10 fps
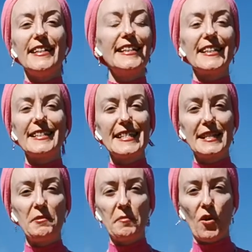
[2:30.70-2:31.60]
in
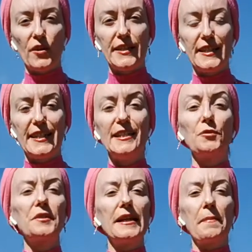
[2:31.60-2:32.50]
tantissimi modi, in
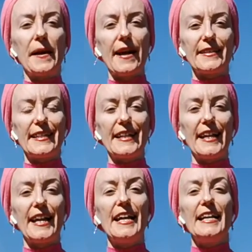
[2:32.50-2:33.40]
tutte le
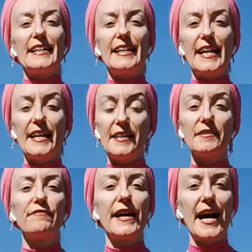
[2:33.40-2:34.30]
pratiche che
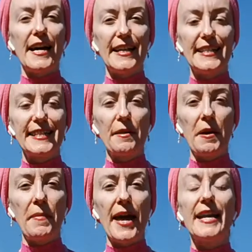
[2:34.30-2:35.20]
farai
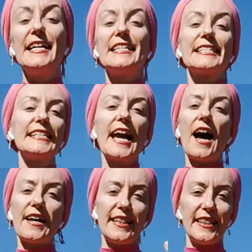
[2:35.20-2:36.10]
insieme a me,
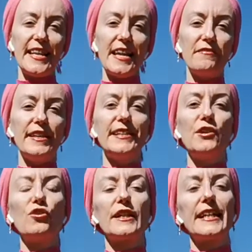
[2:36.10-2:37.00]
sia nei
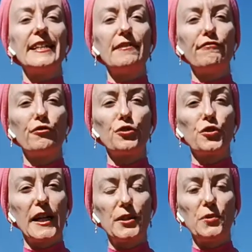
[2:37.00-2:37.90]
video che
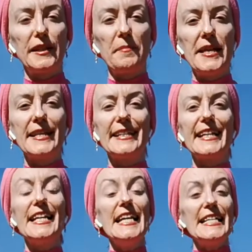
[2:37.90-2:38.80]
diffondo
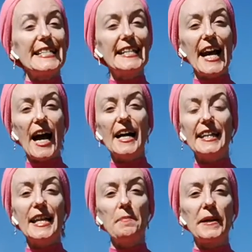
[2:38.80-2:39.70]
gratuitamente, sia
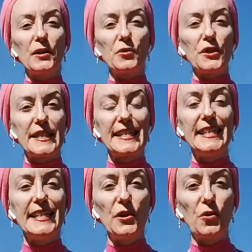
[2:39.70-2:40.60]
nei
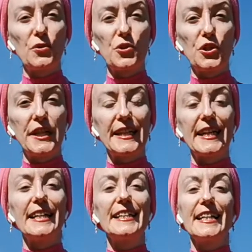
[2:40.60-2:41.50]
percorsi di
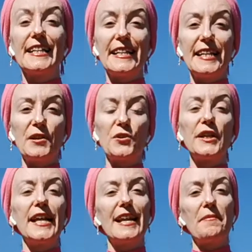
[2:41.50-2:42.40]
coaching che
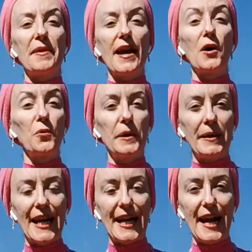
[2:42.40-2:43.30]
tengo nella mia
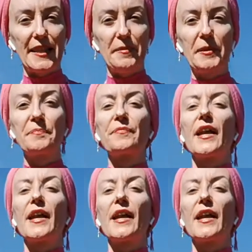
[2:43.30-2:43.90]
Women Academy.